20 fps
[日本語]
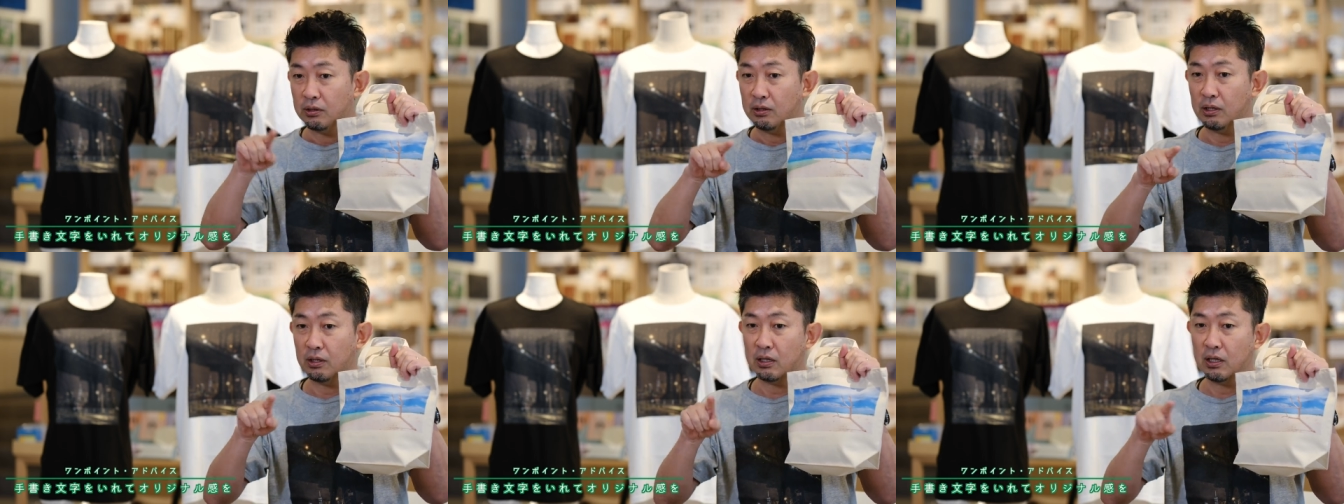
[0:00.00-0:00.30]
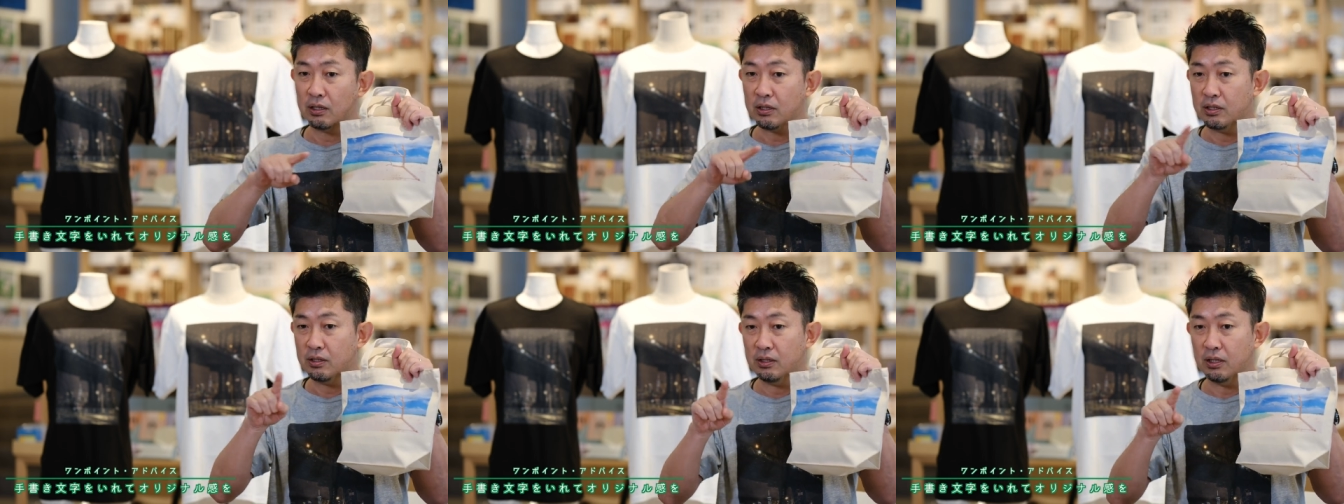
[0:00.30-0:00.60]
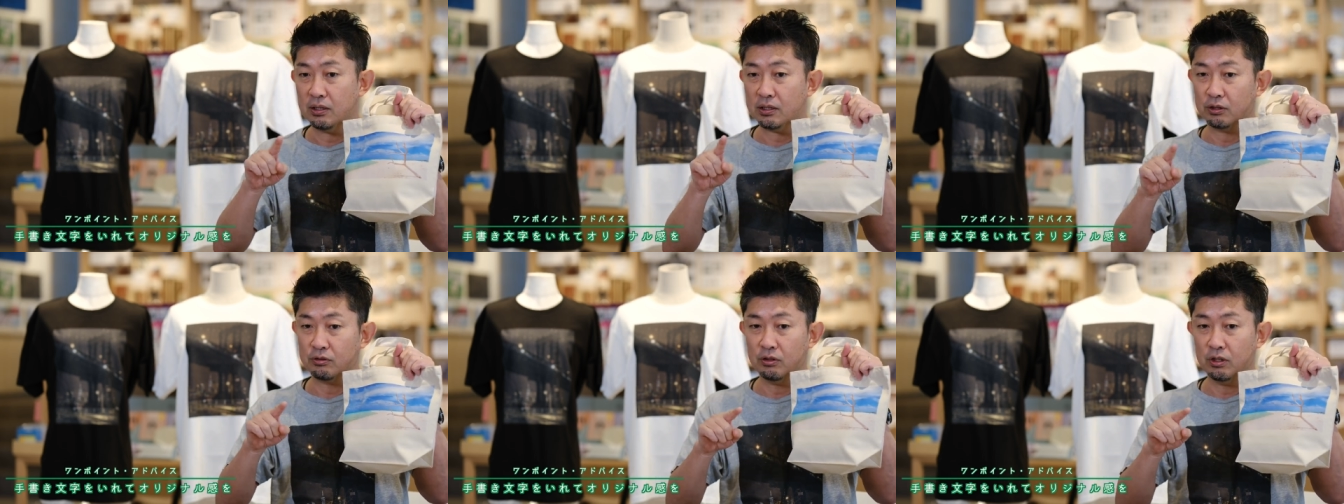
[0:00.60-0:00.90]
手書き
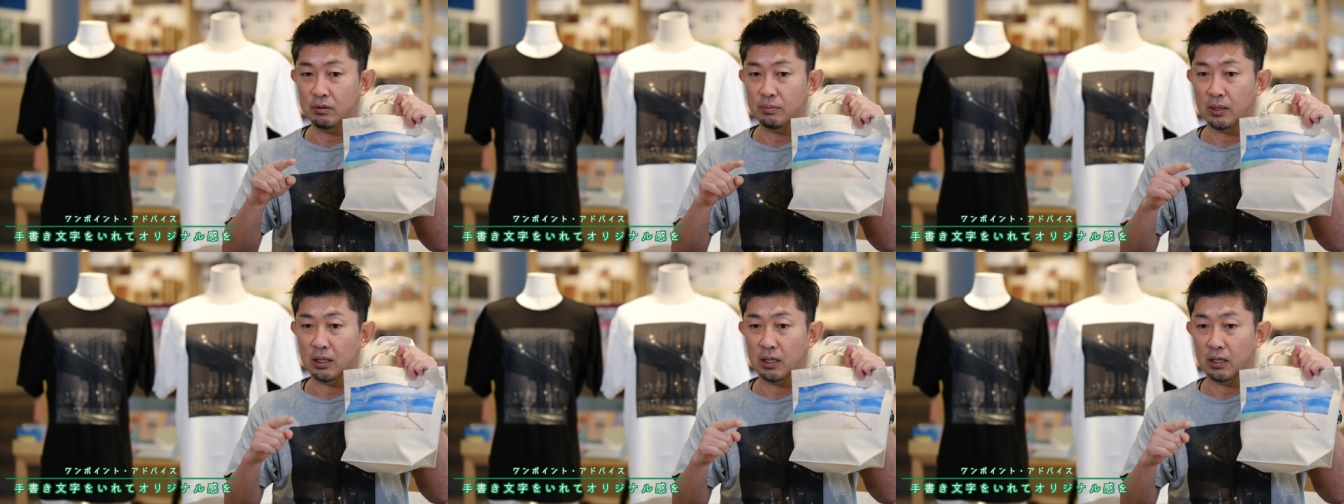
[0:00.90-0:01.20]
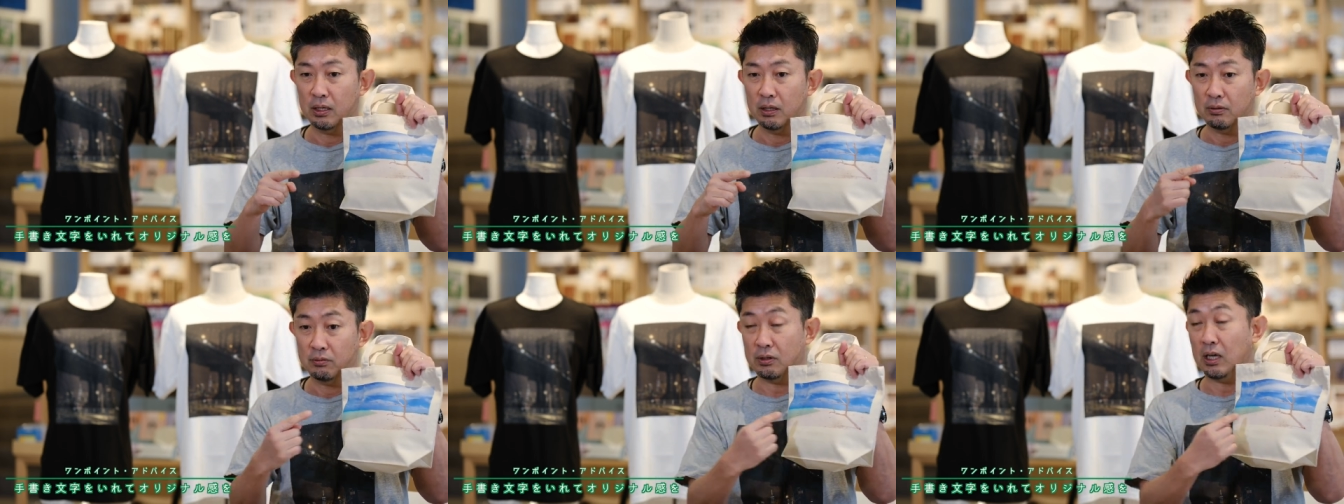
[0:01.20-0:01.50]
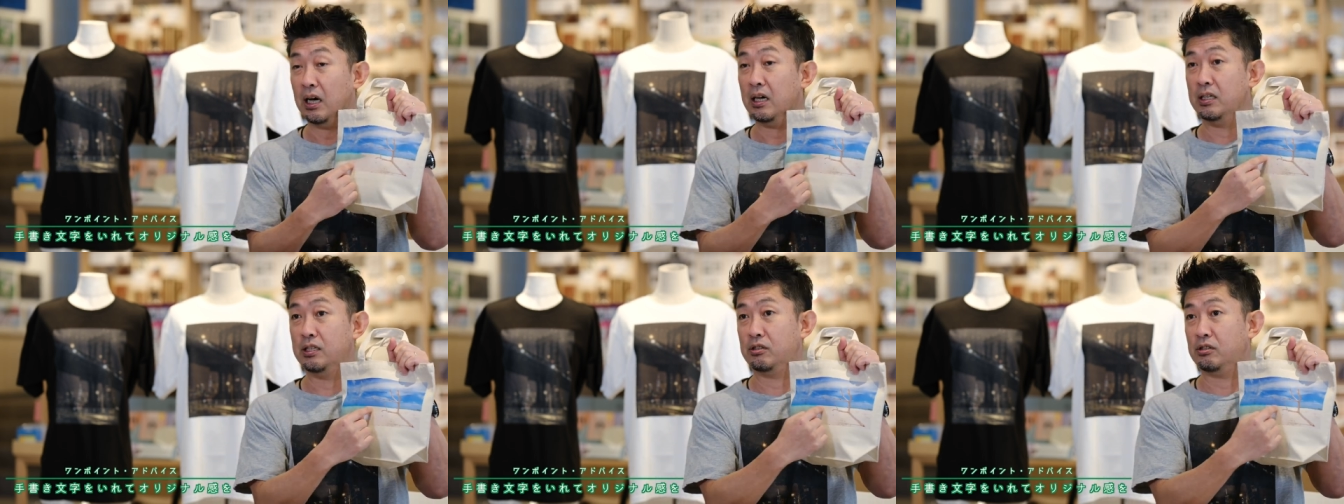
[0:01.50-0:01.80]
で例えば「
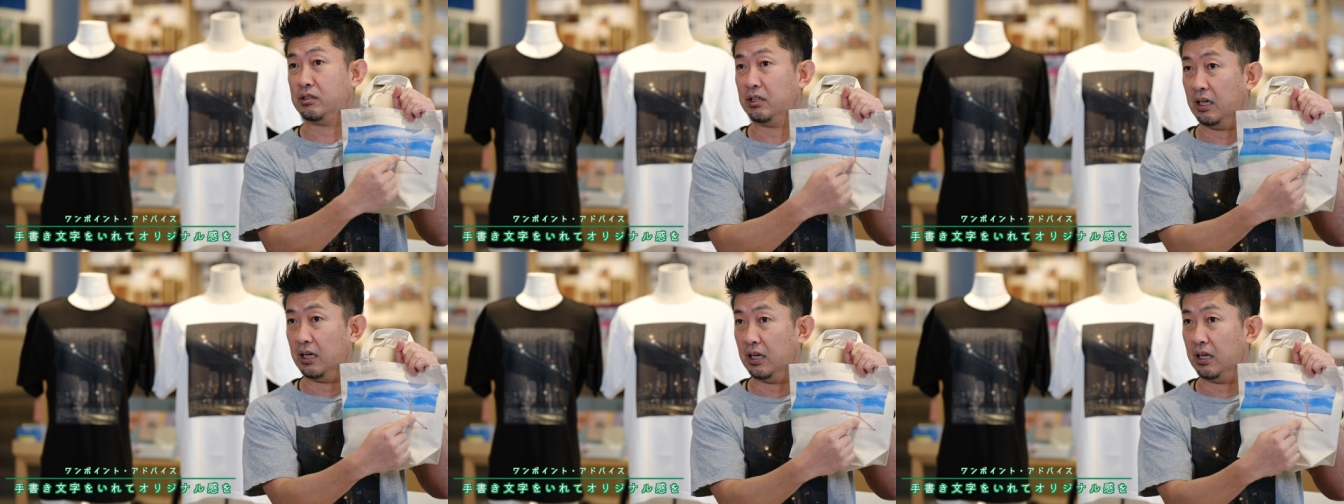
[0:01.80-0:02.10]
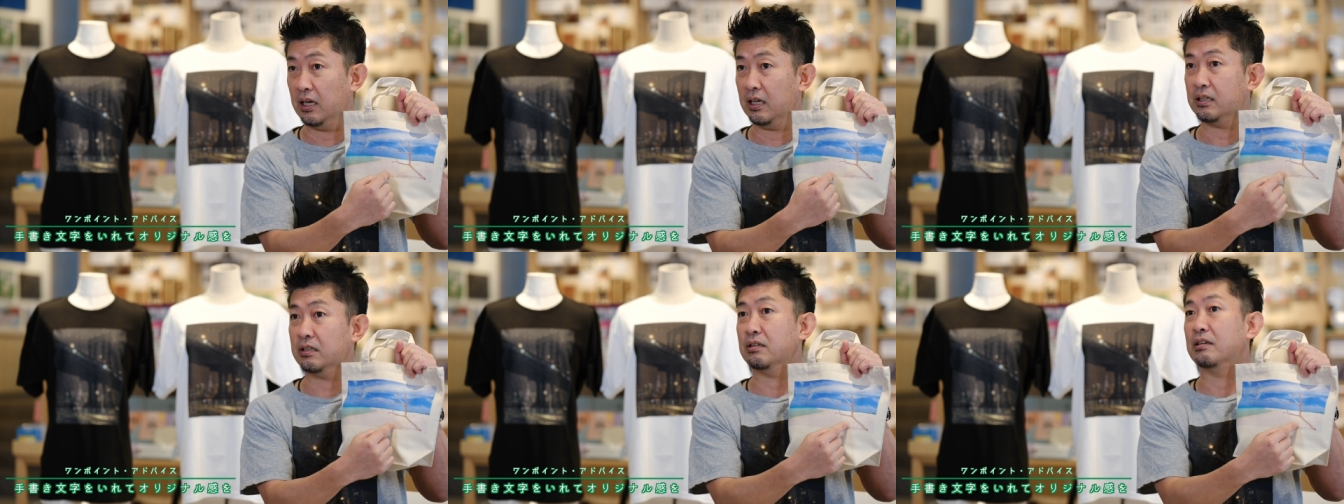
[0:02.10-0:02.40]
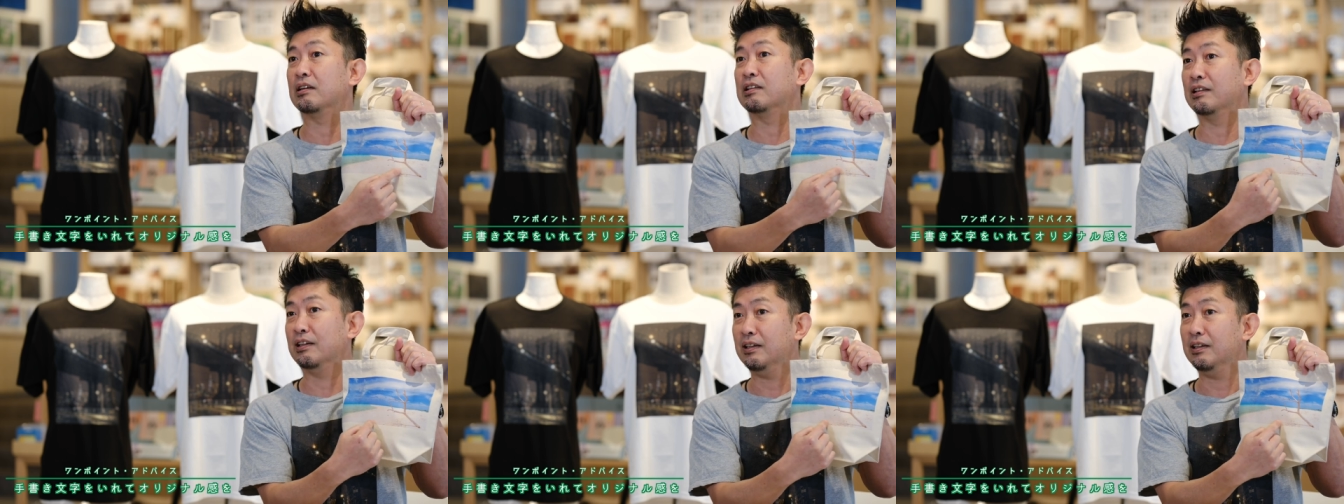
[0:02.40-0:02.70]
大輔」って
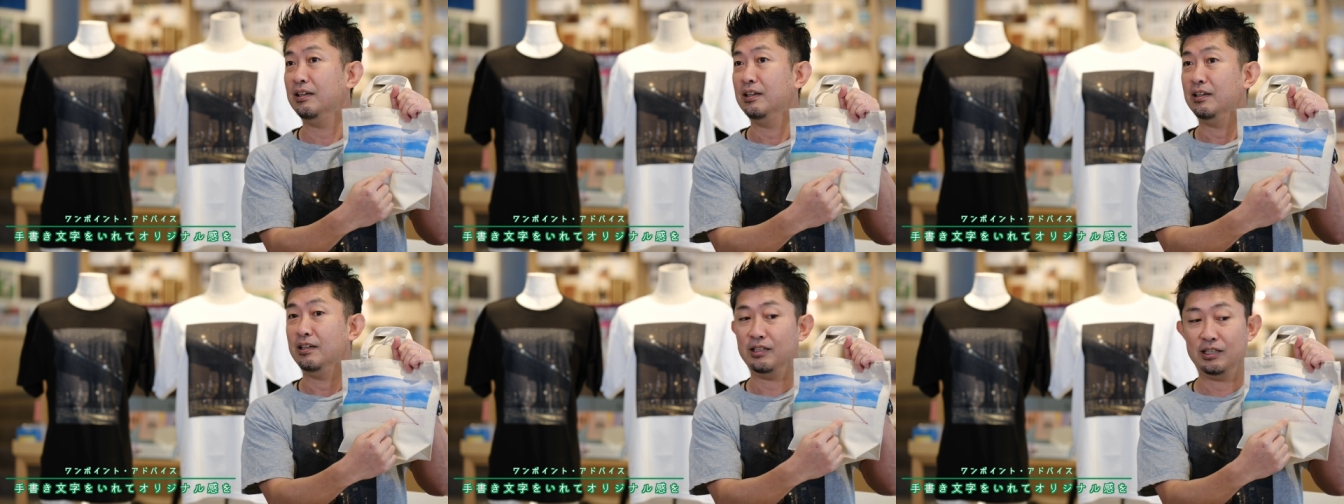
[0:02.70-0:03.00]
ね